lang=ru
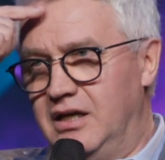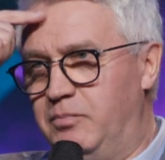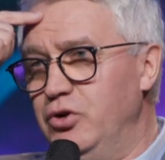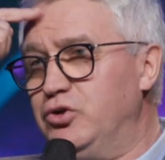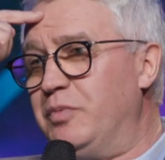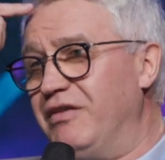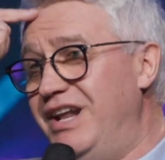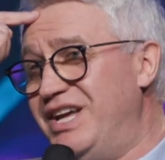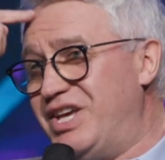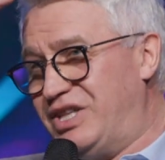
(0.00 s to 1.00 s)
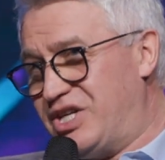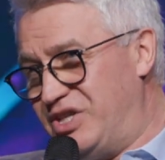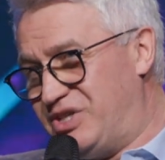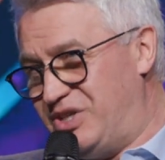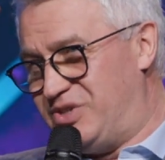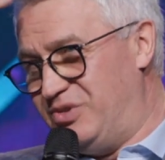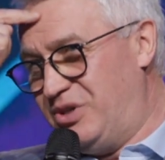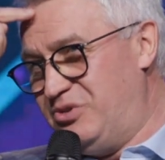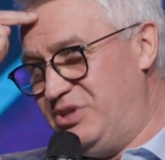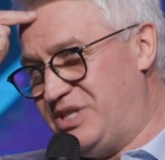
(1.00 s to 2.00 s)
Пульт управления нашей жизнью
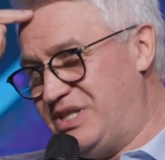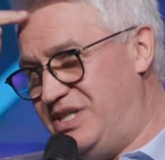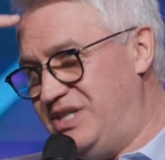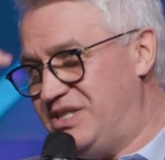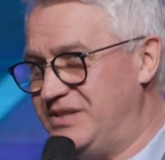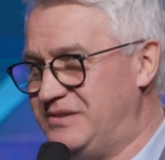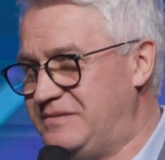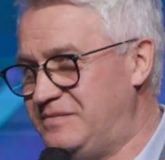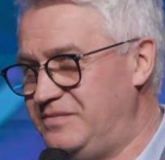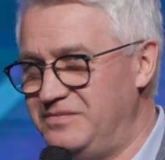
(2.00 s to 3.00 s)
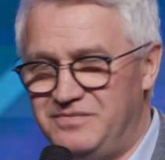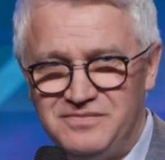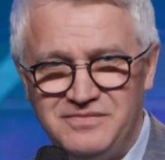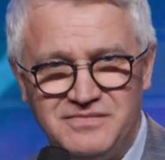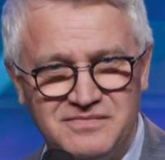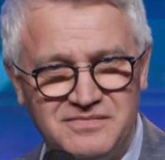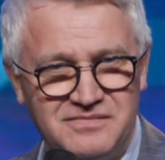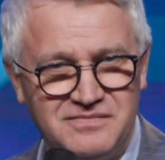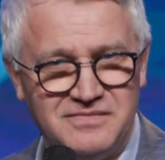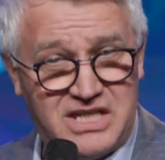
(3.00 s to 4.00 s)
находится здесь,
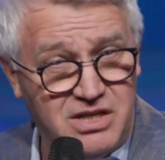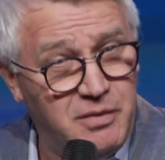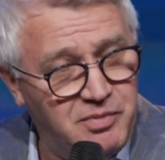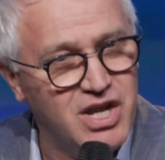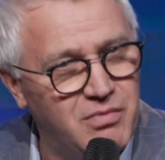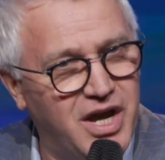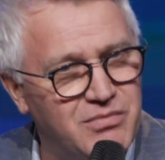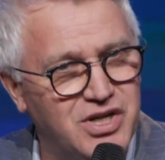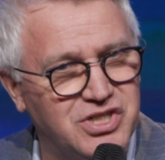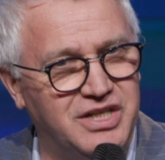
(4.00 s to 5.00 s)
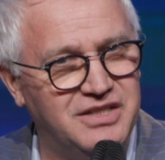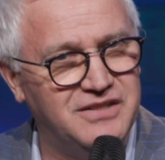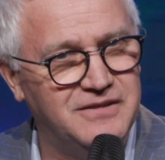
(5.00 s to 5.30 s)
где мы принимаем решения.